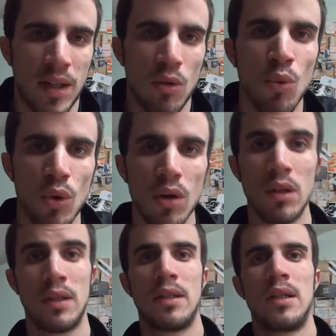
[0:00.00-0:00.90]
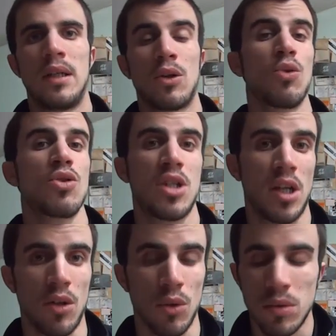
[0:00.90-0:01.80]
nullo con
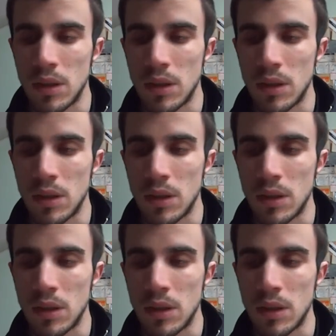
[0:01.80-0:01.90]
Sirigu.